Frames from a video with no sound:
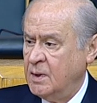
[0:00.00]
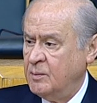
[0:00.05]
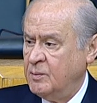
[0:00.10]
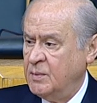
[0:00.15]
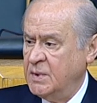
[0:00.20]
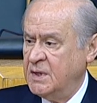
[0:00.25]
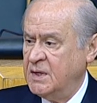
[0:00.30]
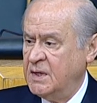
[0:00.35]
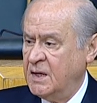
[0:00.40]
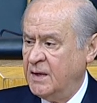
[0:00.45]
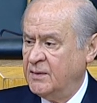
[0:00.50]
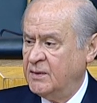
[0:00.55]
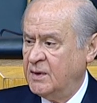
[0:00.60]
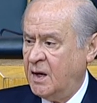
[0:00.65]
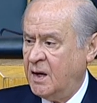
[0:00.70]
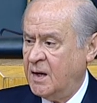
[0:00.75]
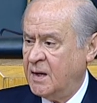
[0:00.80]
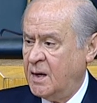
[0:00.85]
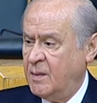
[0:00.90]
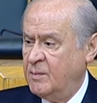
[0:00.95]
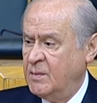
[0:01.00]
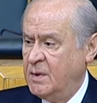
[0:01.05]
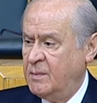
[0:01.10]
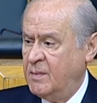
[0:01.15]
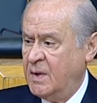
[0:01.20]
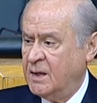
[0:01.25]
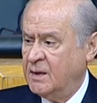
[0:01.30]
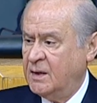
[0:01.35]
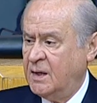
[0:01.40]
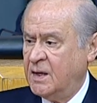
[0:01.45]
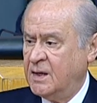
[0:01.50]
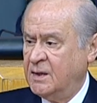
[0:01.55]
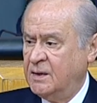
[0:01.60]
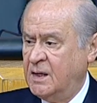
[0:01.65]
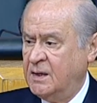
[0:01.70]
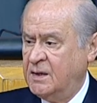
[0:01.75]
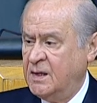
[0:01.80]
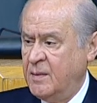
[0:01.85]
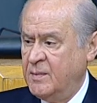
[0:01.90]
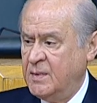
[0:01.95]
Bir yanda haram
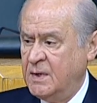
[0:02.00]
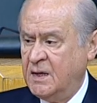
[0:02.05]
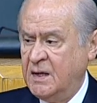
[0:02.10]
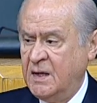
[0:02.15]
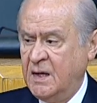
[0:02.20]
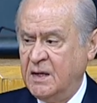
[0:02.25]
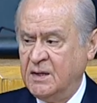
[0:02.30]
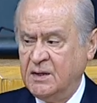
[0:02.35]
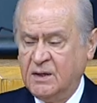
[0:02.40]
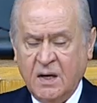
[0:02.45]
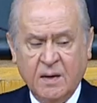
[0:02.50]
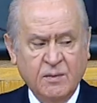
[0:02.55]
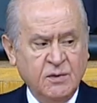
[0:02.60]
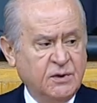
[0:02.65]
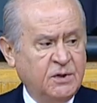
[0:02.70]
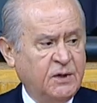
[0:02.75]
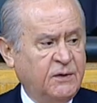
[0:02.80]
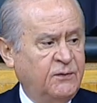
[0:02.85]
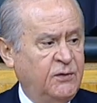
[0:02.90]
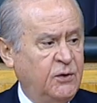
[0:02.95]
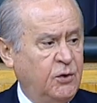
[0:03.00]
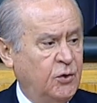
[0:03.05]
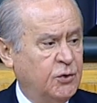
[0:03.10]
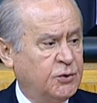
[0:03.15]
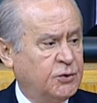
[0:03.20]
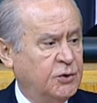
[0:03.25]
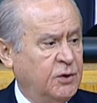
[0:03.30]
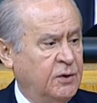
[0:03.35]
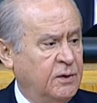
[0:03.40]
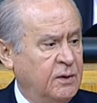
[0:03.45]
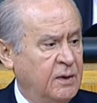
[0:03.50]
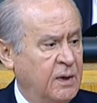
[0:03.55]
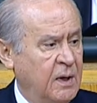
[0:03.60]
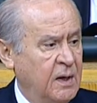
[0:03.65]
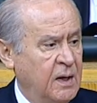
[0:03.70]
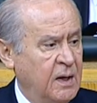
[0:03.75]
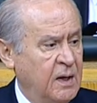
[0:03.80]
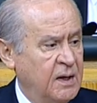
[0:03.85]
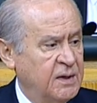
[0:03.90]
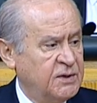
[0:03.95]
limanlarında demirleyen gemicik filosu
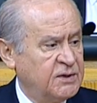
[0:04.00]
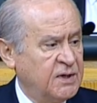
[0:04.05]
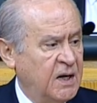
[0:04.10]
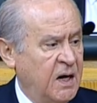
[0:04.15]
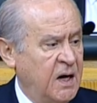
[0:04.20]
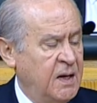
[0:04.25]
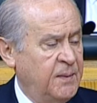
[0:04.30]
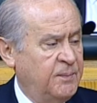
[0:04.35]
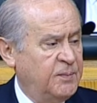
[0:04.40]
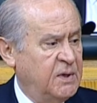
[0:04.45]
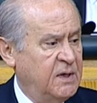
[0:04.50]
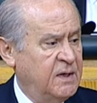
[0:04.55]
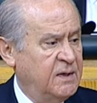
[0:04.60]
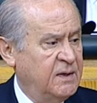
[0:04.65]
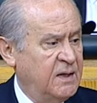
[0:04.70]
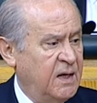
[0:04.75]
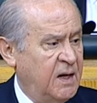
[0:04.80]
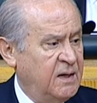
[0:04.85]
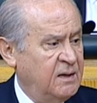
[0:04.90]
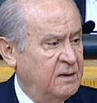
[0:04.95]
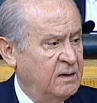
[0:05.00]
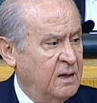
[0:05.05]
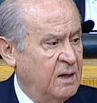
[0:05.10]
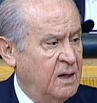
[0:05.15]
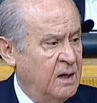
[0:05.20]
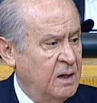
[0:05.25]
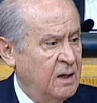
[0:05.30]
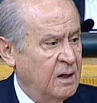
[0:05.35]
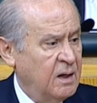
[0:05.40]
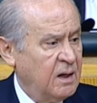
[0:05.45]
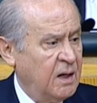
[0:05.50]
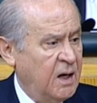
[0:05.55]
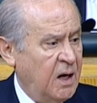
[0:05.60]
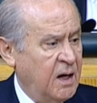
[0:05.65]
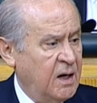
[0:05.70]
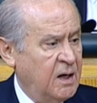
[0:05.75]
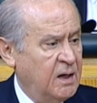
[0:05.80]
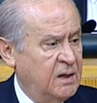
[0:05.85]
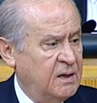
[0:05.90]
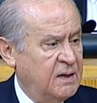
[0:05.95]
sahipliğinden
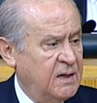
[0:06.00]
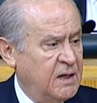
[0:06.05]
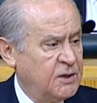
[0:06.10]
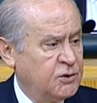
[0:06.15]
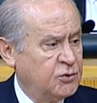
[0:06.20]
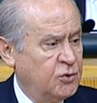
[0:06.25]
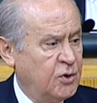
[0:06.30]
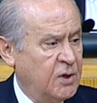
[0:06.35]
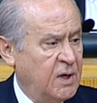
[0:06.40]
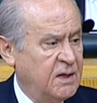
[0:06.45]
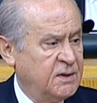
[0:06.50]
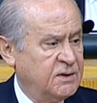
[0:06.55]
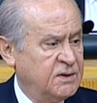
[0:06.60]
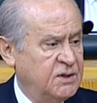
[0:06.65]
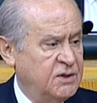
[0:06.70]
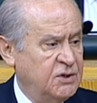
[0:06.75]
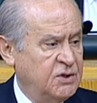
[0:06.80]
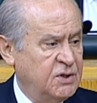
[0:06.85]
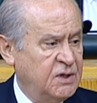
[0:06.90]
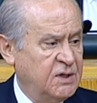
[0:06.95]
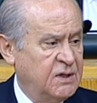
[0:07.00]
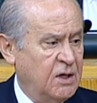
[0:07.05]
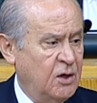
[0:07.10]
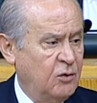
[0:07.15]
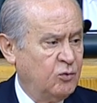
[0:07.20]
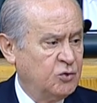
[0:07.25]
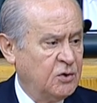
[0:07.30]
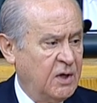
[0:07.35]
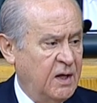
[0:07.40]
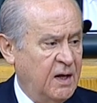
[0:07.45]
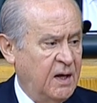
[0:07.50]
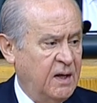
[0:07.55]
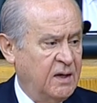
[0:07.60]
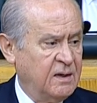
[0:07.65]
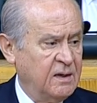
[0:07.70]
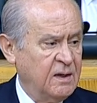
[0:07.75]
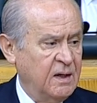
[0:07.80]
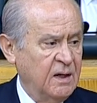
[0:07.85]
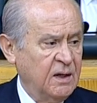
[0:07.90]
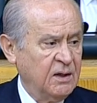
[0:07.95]
karlı restoran zincirine
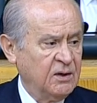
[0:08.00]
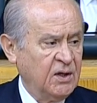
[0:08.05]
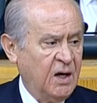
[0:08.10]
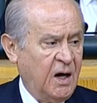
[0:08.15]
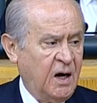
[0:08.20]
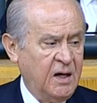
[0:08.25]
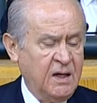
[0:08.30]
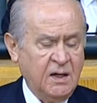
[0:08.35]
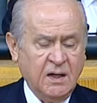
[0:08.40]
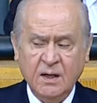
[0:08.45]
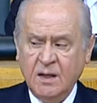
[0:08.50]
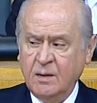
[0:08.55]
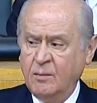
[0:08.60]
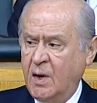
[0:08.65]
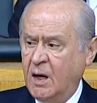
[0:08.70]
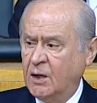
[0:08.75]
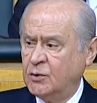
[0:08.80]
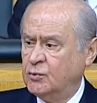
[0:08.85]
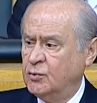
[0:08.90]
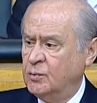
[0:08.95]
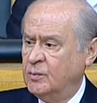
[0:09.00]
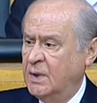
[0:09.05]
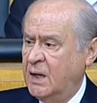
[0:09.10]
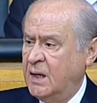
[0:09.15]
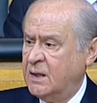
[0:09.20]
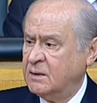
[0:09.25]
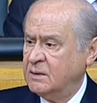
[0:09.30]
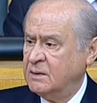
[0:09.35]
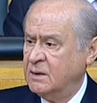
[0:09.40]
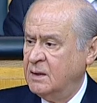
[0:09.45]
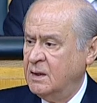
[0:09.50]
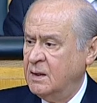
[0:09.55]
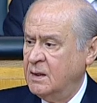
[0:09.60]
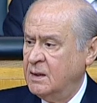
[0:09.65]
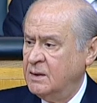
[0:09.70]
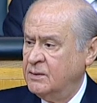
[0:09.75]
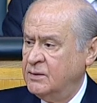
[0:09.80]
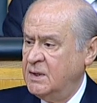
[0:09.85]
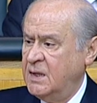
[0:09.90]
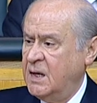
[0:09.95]
uzanan talihli mahtumlar,
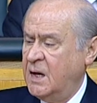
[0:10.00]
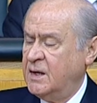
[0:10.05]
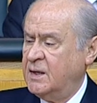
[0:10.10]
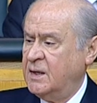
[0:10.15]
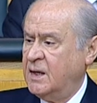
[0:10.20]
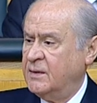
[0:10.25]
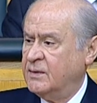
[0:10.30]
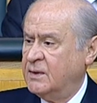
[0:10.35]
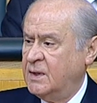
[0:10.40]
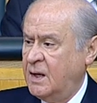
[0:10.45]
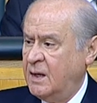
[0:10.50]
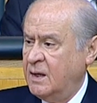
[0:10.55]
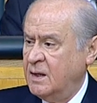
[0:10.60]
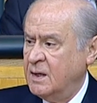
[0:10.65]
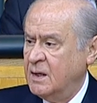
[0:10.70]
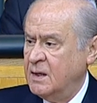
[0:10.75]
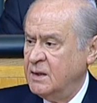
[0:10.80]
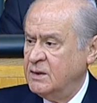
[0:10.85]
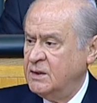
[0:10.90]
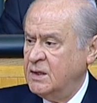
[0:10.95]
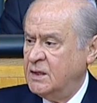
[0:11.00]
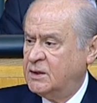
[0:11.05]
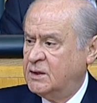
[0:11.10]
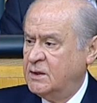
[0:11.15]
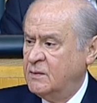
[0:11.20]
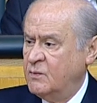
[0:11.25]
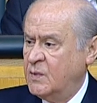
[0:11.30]
diğer yanda yetim